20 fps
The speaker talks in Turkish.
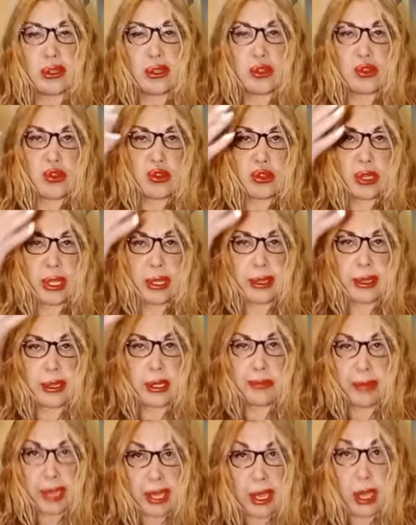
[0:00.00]
curt
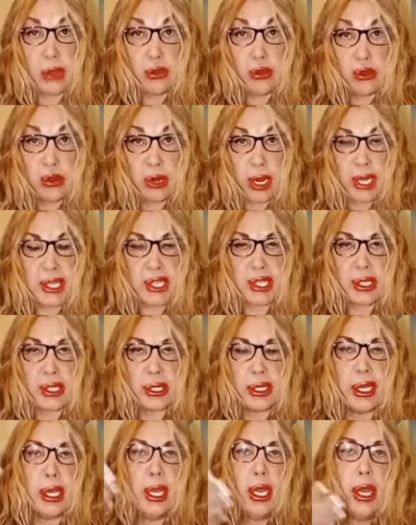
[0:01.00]
etti, bayağı
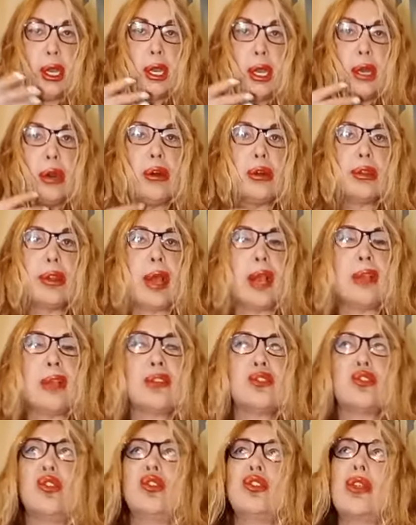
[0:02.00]
uğraştı. Ondan
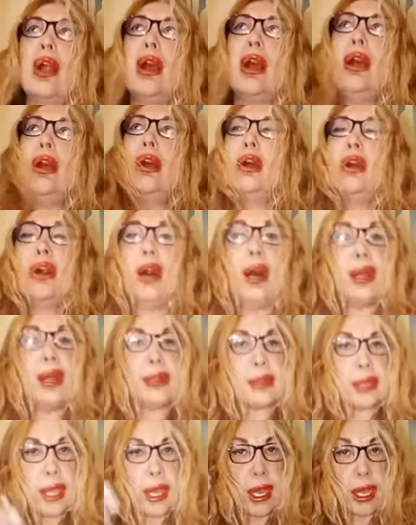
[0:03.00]
sonra
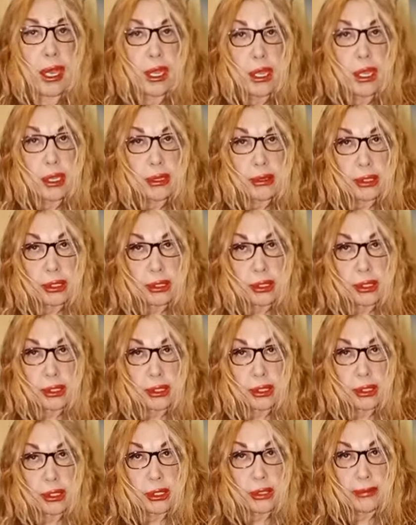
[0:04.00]
hatta
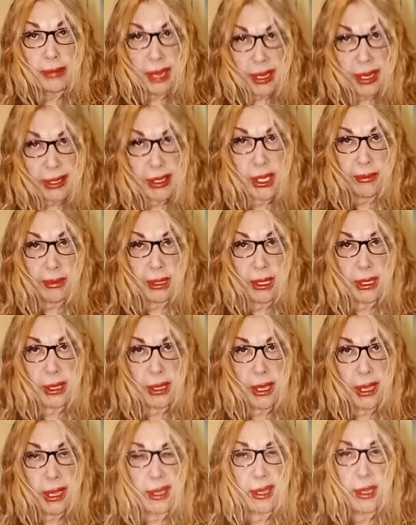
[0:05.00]
e, mahkemede
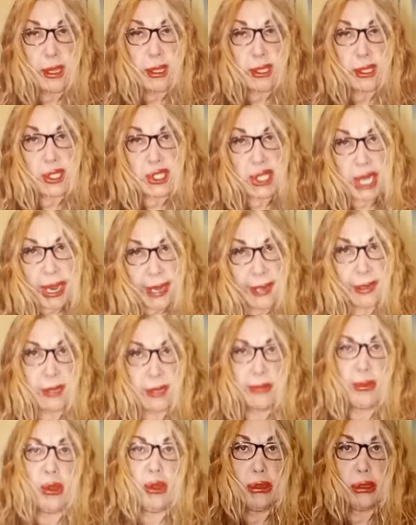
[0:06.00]
de şahidim
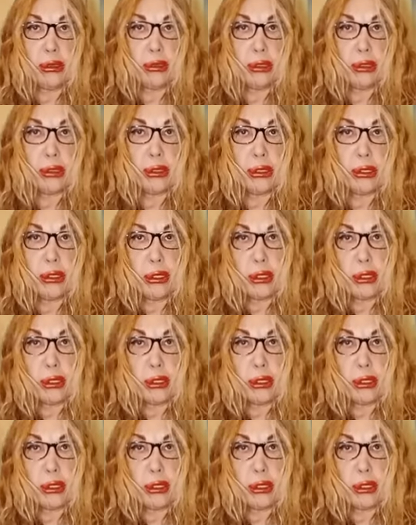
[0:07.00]
oldu.